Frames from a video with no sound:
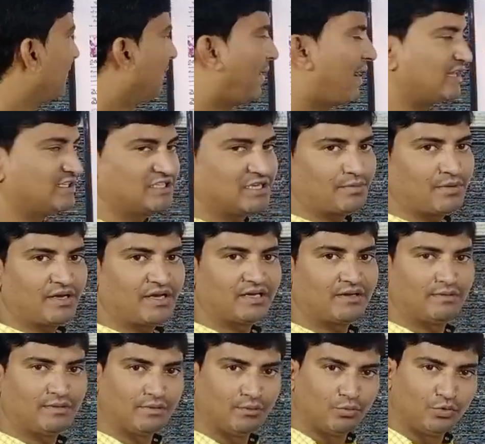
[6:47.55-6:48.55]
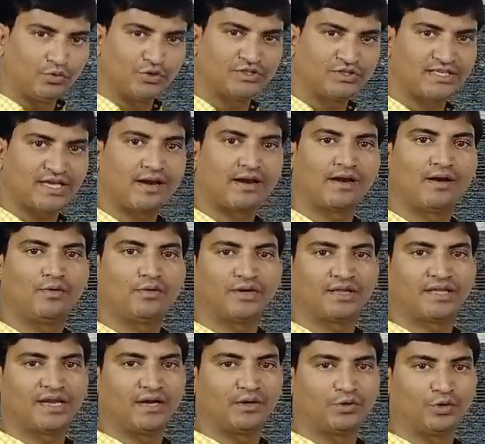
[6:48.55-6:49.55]
మా అంచనా ప్రకారం అయితే మూడో స్థానంలో
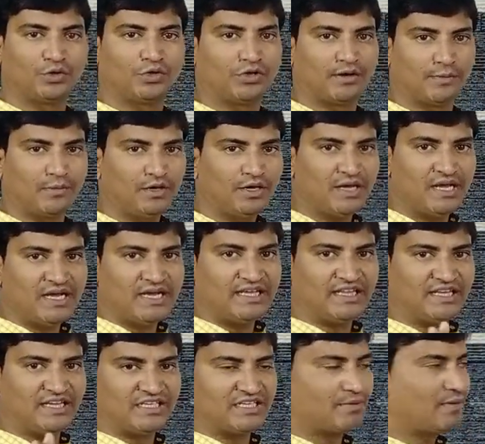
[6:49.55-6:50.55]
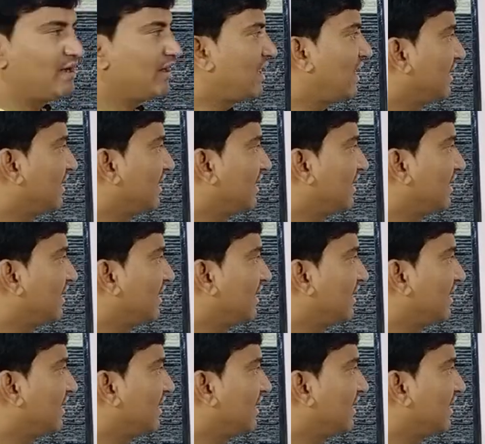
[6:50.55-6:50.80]
ఉంటుందని అనుకుంటున్నాము ఇది నిజమా